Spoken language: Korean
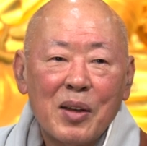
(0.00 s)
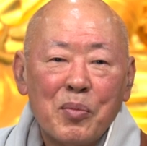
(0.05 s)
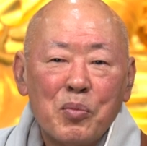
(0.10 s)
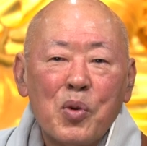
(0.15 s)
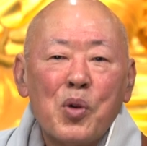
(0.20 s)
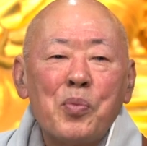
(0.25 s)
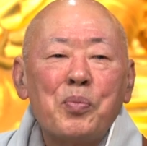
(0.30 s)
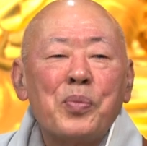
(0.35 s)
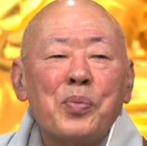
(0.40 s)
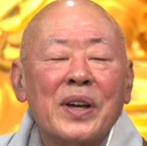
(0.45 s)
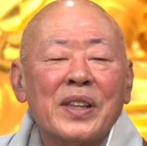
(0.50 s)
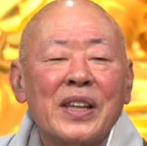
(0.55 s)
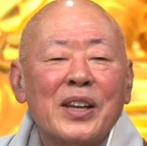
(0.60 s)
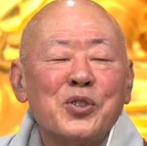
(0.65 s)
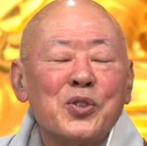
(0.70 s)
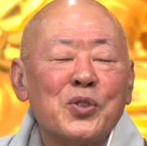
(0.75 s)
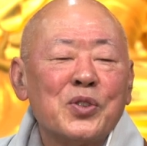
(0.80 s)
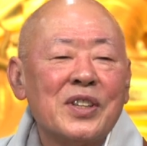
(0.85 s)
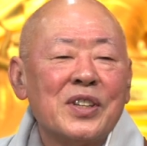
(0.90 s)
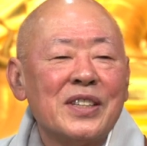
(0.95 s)
못
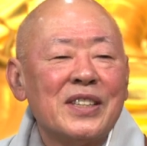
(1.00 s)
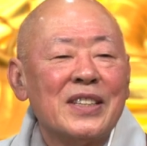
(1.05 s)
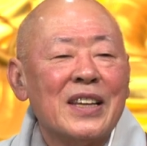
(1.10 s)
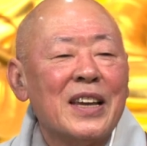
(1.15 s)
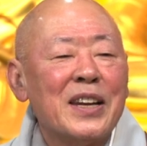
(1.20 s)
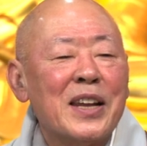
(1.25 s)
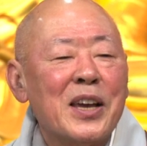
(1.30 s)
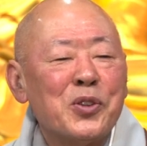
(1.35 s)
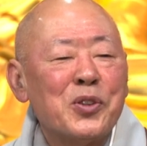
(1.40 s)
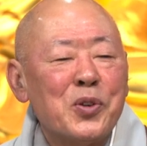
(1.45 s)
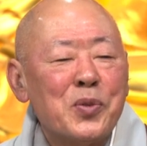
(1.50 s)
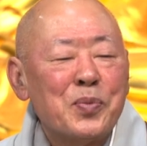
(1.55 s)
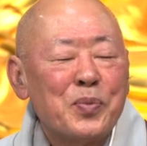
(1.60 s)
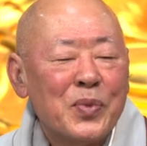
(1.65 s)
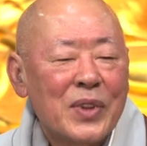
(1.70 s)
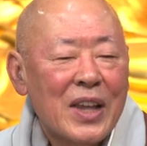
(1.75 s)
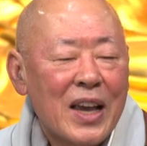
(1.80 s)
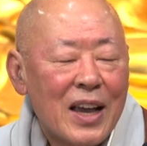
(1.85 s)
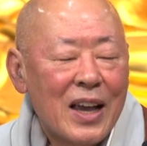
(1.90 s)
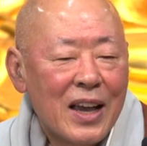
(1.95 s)
받아줄 것이 하나도
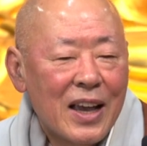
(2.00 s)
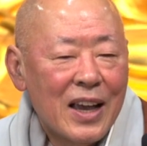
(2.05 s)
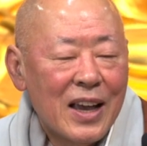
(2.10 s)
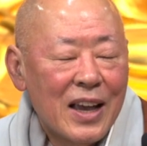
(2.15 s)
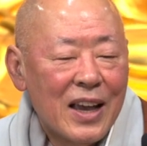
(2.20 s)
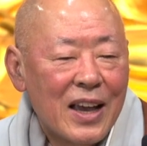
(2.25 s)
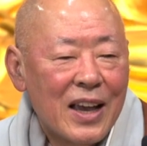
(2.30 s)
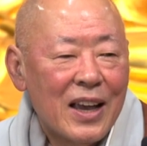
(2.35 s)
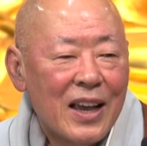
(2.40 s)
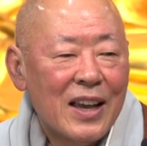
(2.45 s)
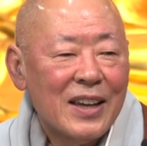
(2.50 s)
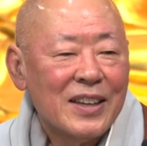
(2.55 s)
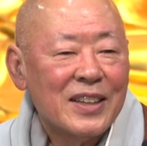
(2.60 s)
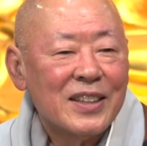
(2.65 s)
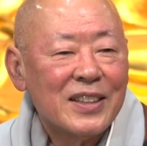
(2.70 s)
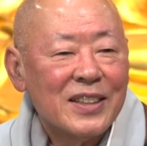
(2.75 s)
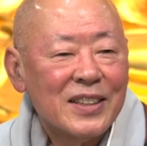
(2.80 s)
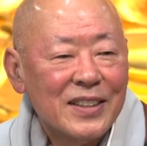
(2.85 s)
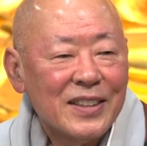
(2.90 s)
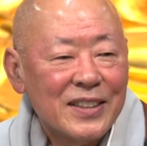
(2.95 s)
없다
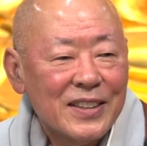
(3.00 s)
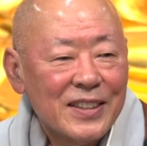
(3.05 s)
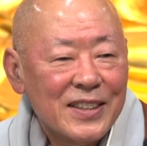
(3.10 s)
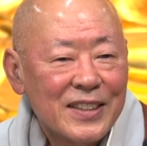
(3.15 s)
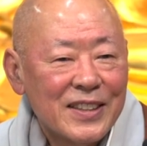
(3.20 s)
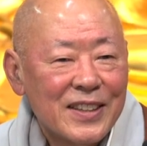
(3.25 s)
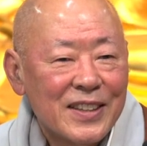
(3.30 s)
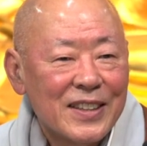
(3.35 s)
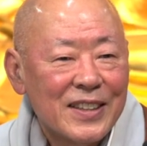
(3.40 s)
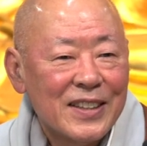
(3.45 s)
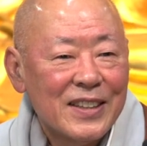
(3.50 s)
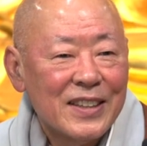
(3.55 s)
그런 뜻이요.